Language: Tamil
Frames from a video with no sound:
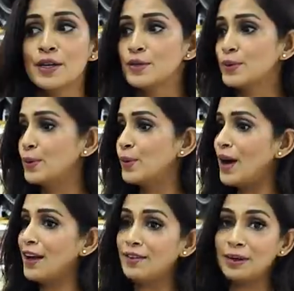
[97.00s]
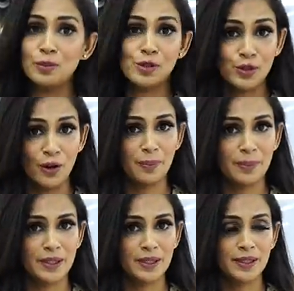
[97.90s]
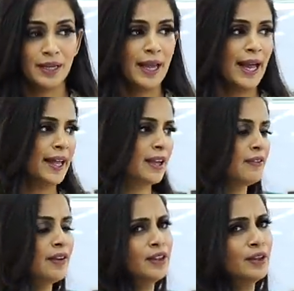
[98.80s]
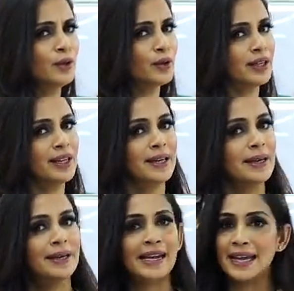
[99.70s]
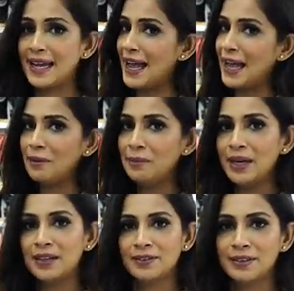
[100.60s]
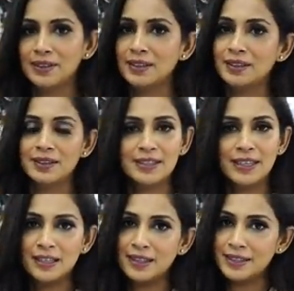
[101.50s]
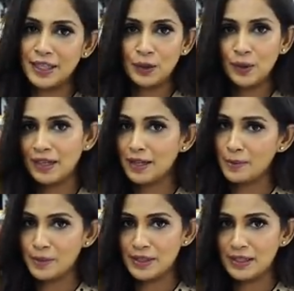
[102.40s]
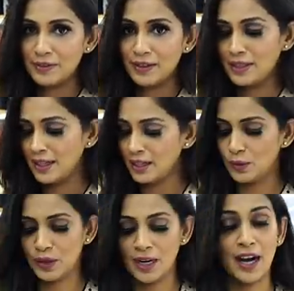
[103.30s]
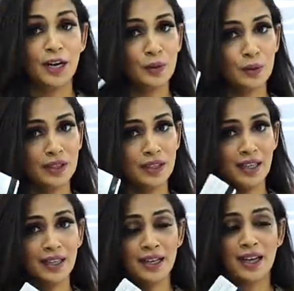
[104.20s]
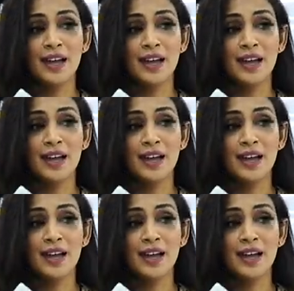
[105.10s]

ஸோ ஐவ் கம் டு ஷாப் ஹியர் அண்ட் நான் வந்த உடனே என் ஹேண்ட்பேக்கை வந்து செக்யூரிட்டி டெபாசிட்டில் விட்டு எனக்கு ஒரு கார்டு கொடுத்துருக்காங்க